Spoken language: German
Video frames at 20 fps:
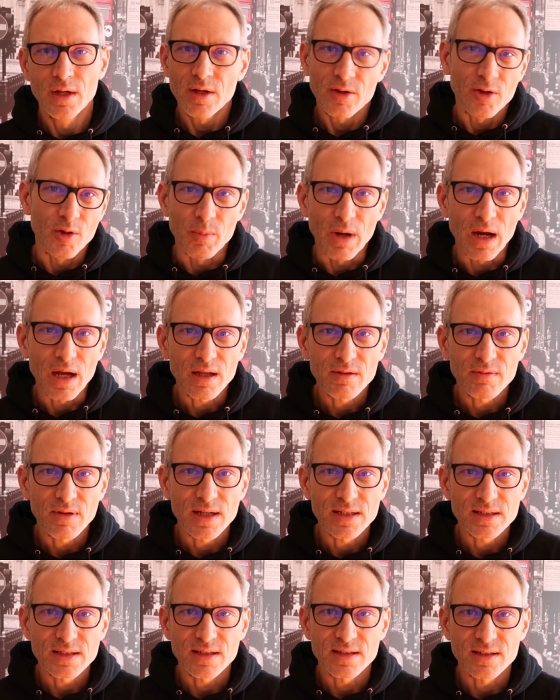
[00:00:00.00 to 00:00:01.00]

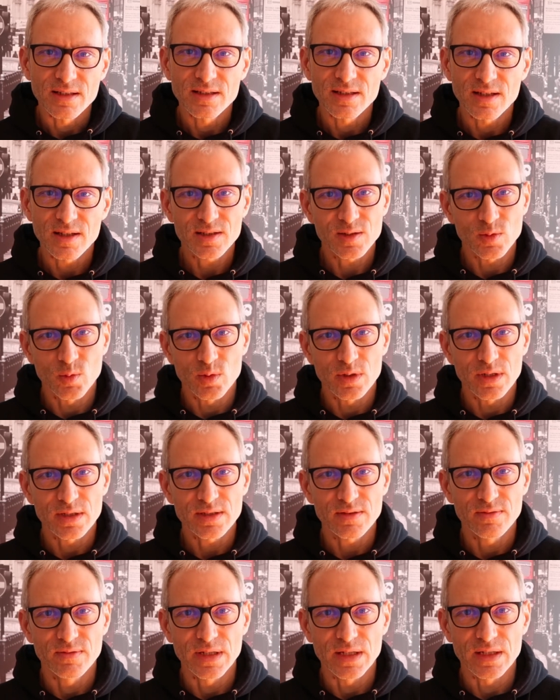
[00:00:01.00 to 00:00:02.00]
Normalerweise ist es ja so,
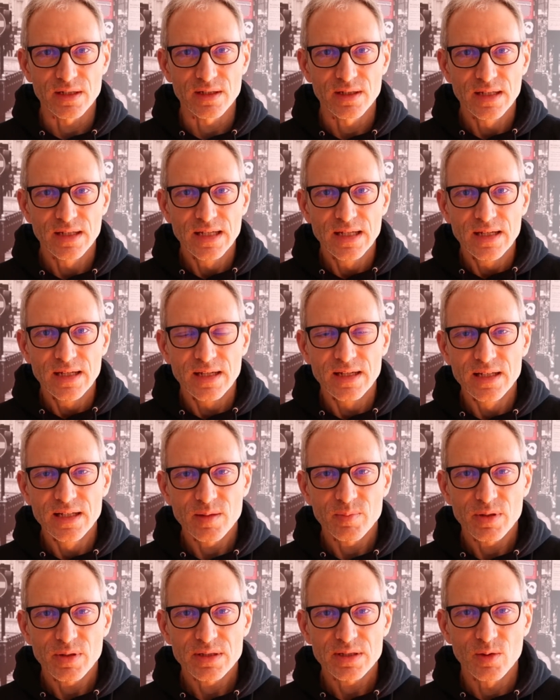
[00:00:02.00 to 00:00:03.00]
dass wir in der
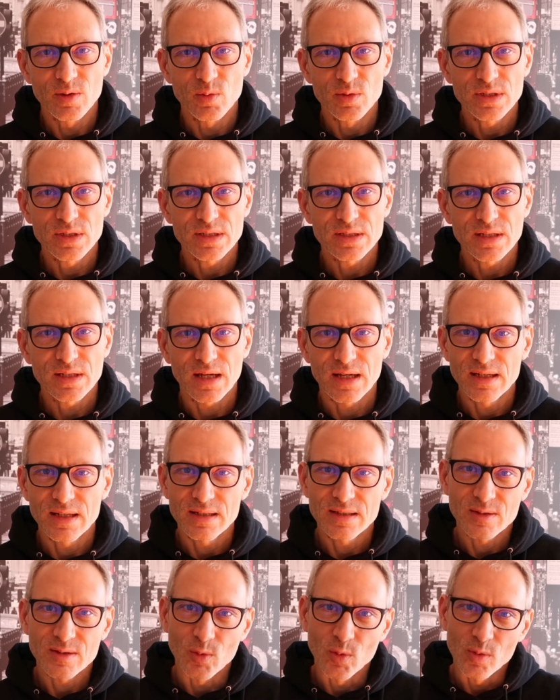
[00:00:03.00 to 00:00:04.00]

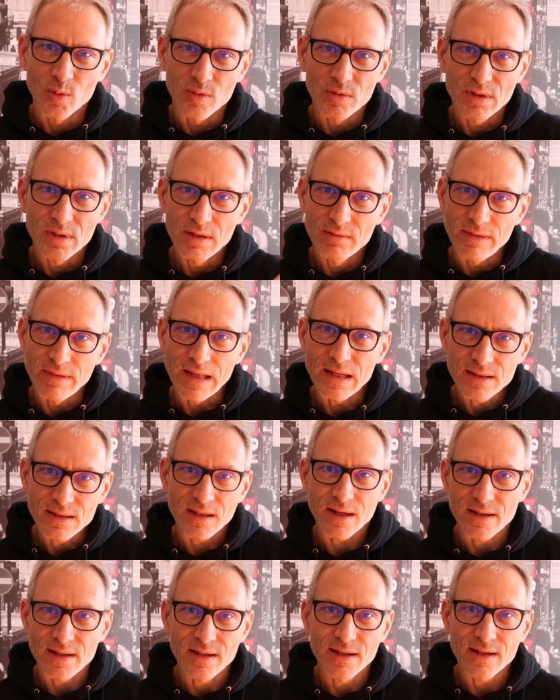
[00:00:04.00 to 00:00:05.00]
Passionszeit so die Welt
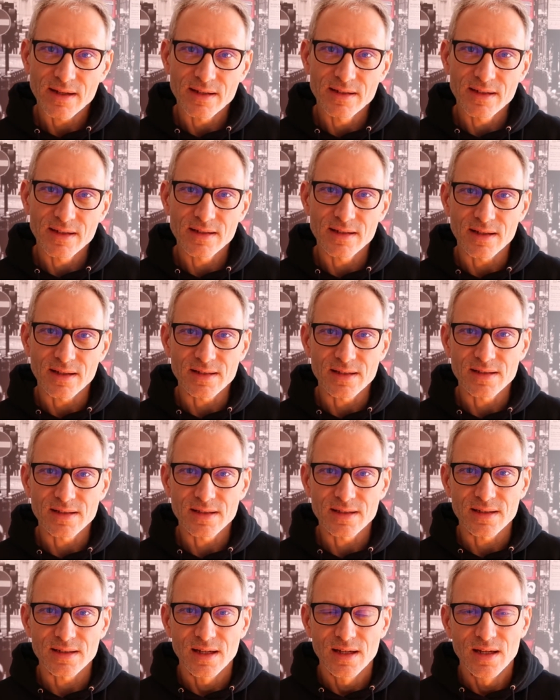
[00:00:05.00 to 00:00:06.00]
daran erinnern, dass
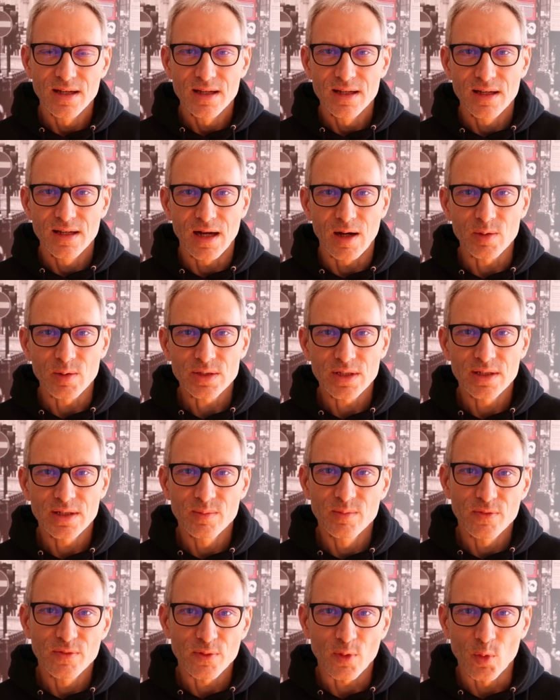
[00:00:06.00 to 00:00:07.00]
es außer
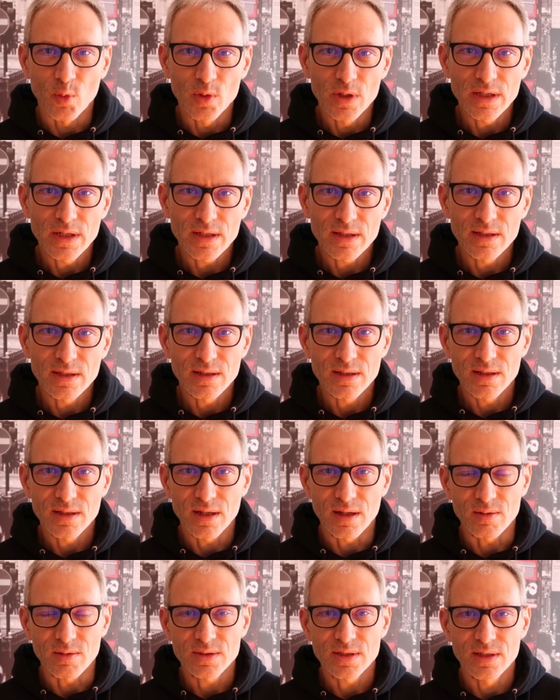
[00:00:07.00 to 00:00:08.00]
dem Fröhlichen,
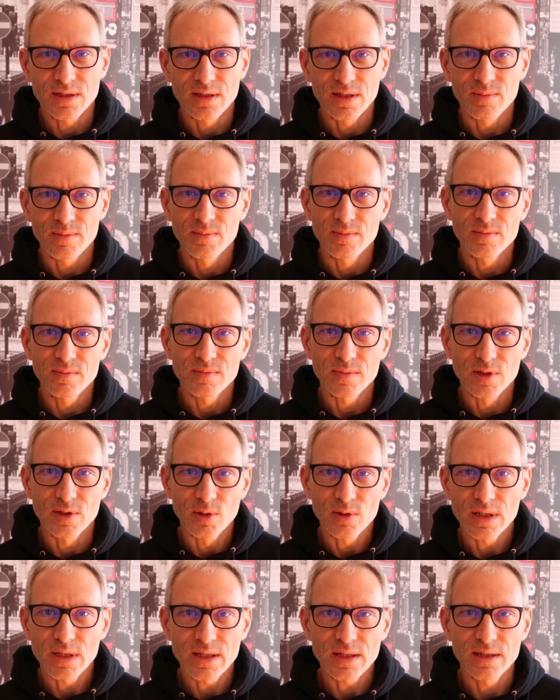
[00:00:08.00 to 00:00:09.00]
außer dem
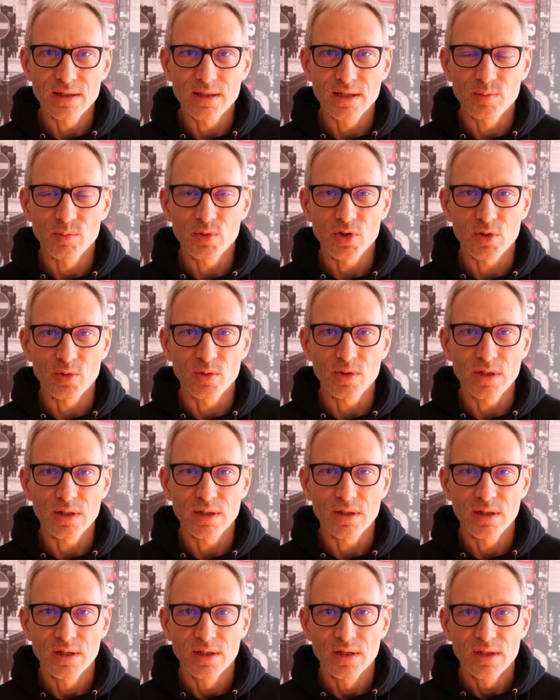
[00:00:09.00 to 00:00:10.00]
Glücklichen, dem
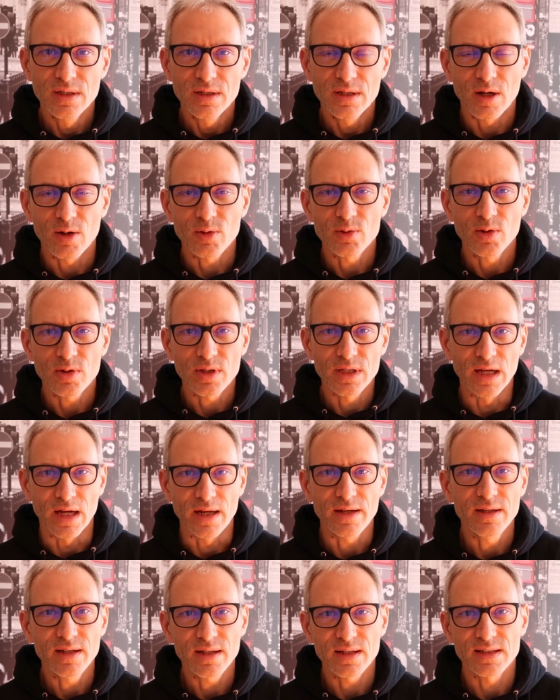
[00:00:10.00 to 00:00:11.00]
Schönen auch noch die
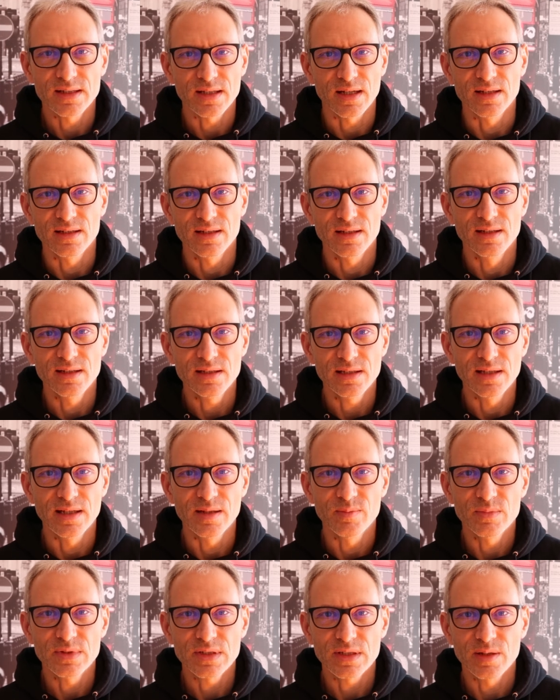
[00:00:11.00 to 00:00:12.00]
andere Seite des
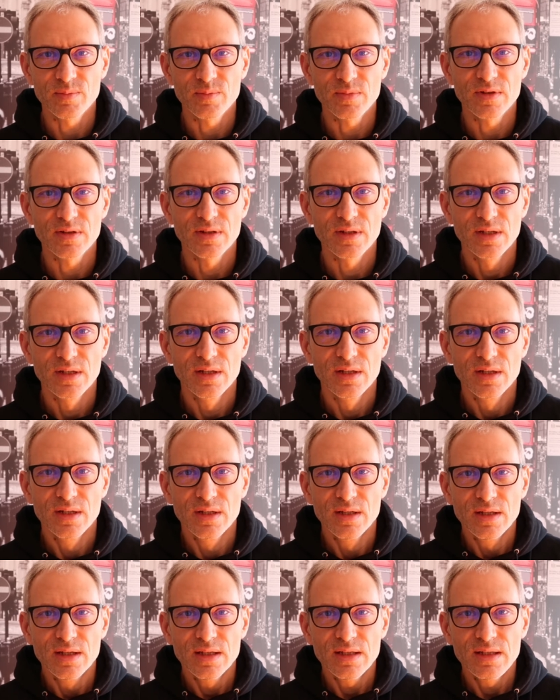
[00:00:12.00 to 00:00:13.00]
Lebens gibt,
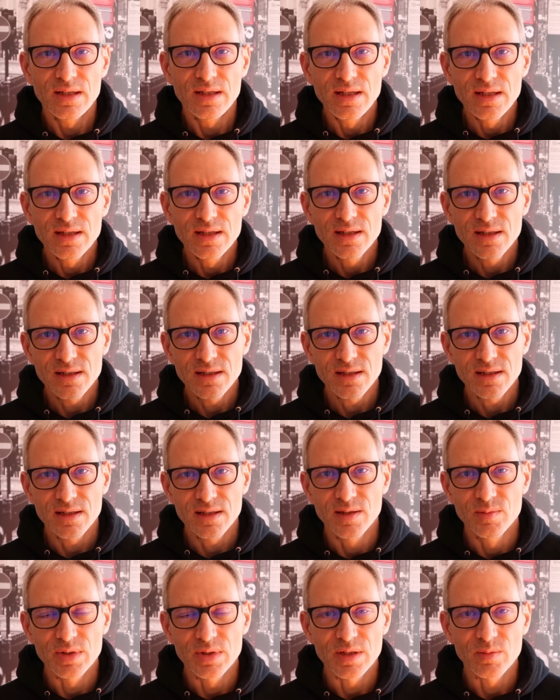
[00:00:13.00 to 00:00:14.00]
die,
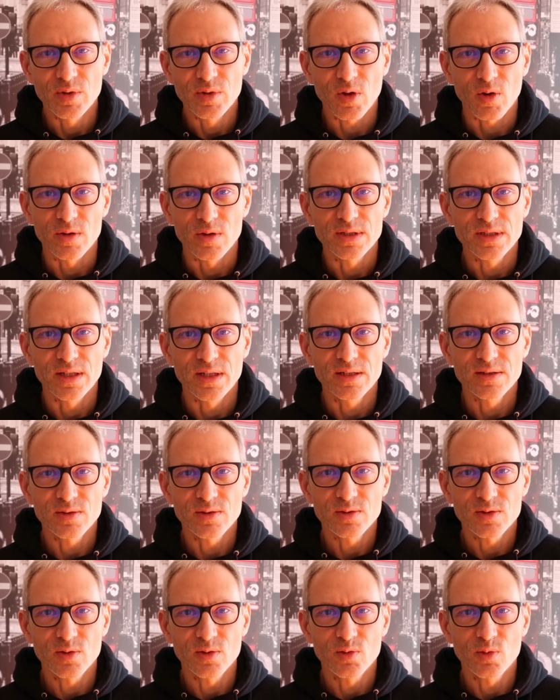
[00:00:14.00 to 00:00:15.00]
die mit dem Kreuz Jesu
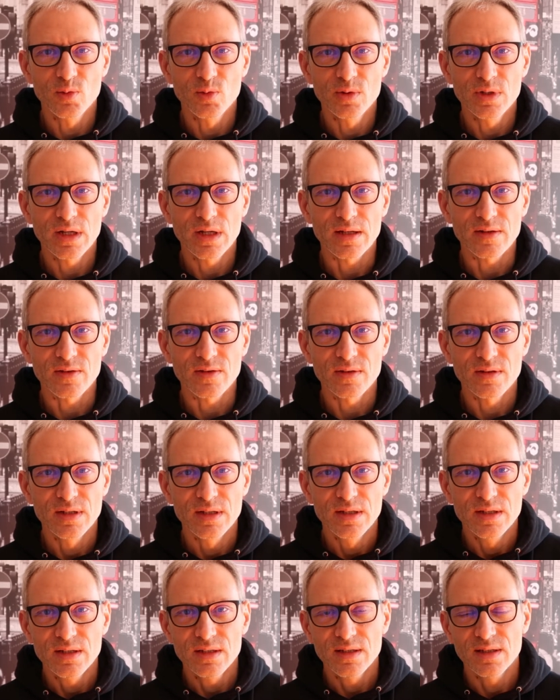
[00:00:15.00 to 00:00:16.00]
zu tun hat,
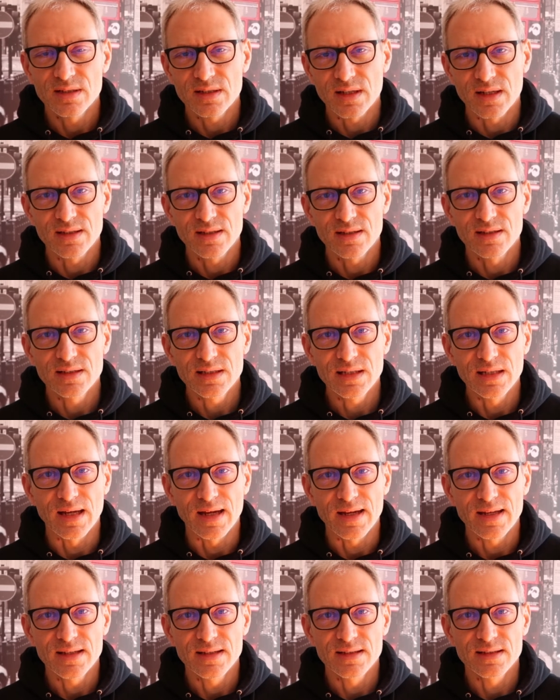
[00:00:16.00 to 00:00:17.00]
die Seite des
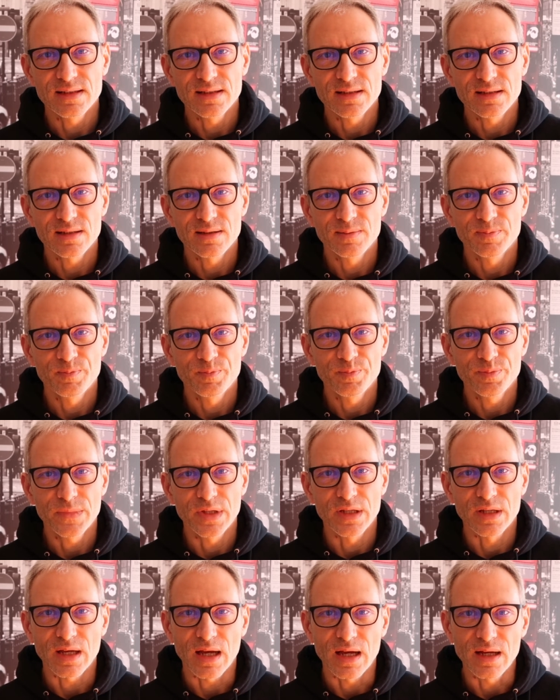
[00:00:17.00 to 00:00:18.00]
Leidens,
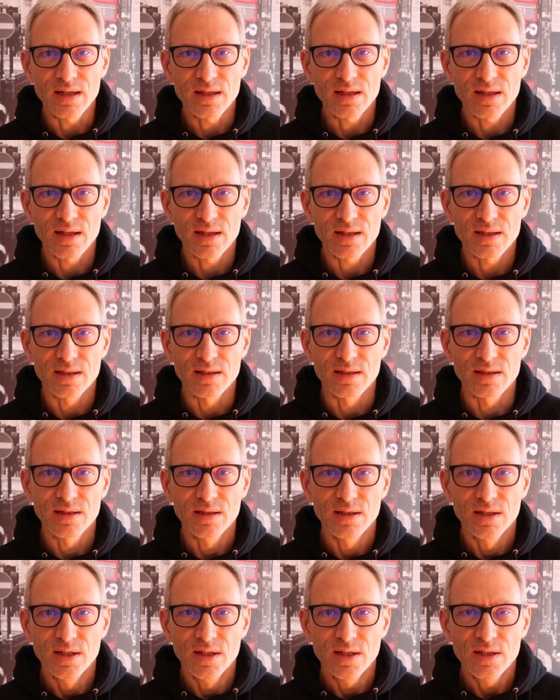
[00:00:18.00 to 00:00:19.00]
die Krankheiten,
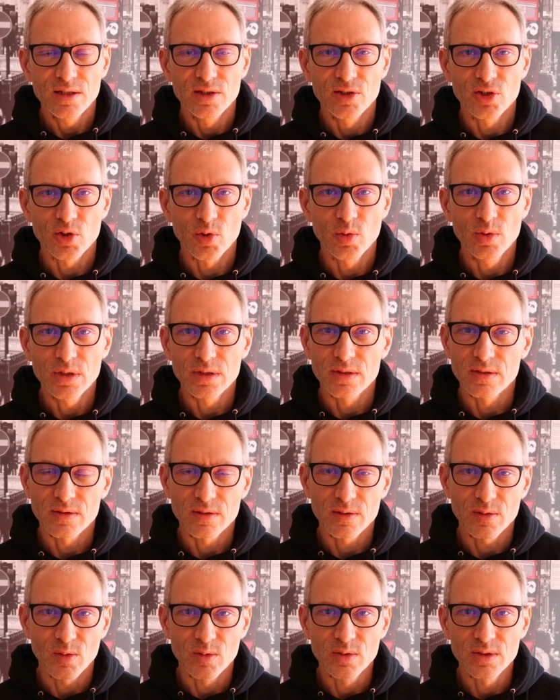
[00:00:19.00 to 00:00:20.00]
die Schuld
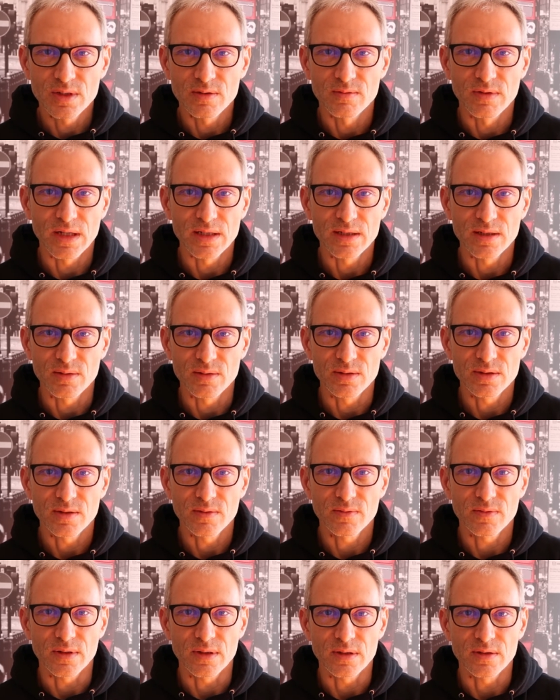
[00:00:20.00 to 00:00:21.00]
und so weiter und so
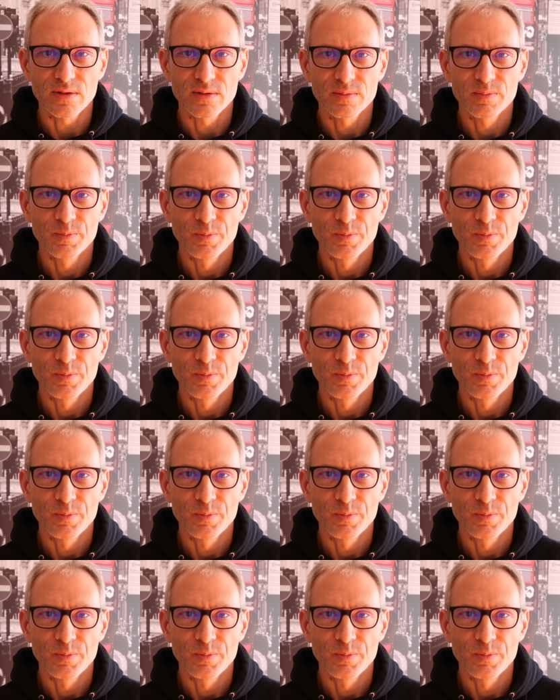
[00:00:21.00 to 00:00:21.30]
fort.